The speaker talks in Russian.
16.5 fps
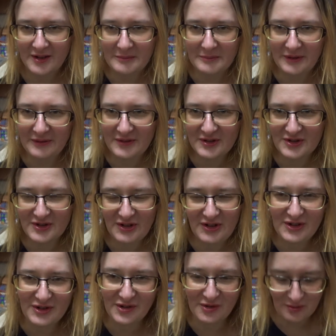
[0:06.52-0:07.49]
Привет,
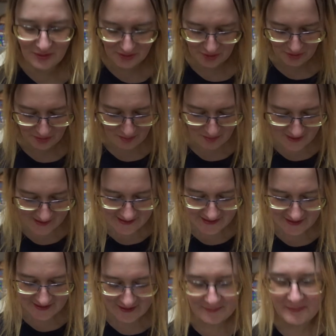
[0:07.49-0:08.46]
зрители. У меня тут
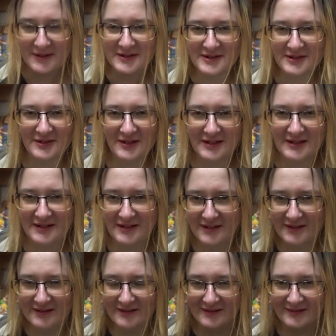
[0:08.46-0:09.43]
маленькое
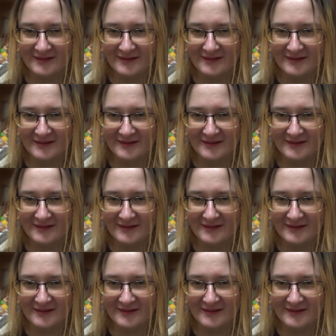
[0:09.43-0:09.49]
послание